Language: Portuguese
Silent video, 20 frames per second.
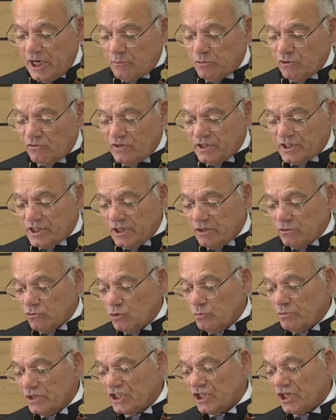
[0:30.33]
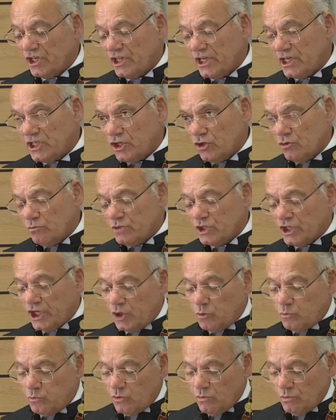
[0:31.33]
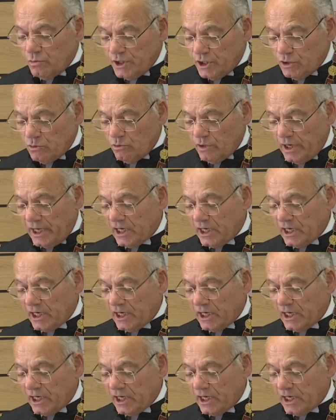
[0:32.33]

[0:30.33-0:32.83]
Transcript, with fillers: a aprovação de uma estratégia do Ministério Público